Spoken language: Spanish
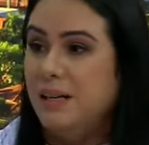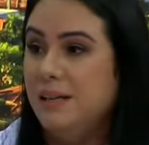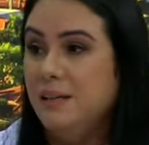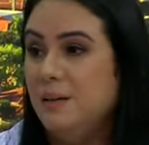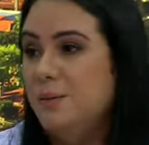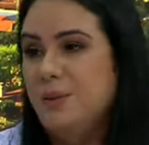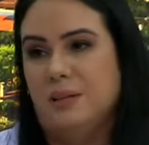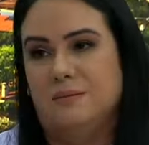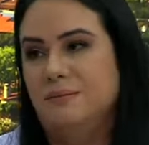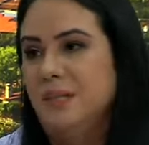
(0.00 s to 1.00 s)
Y
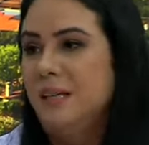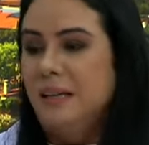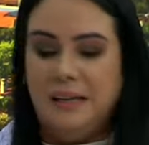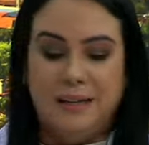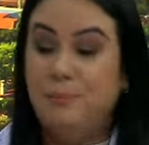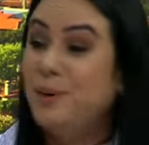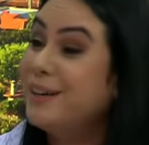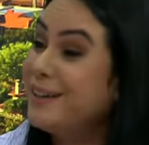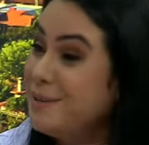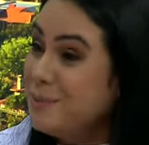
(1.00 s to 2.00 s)
incluye eh, por
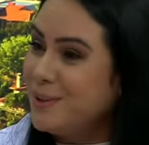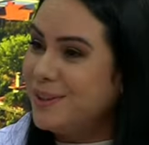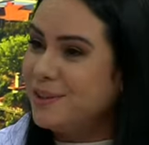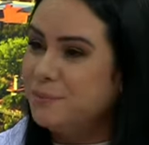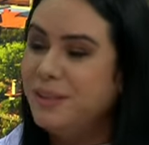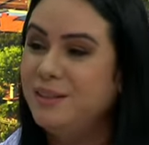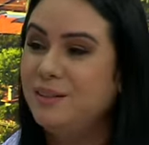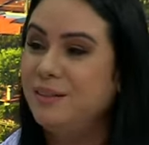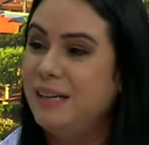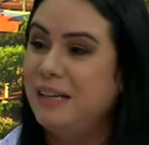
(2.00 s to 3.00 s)
ejemplo, te comento
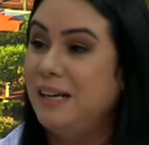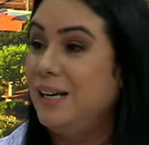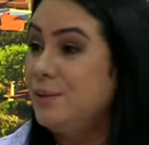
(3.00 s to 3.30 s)
eh, el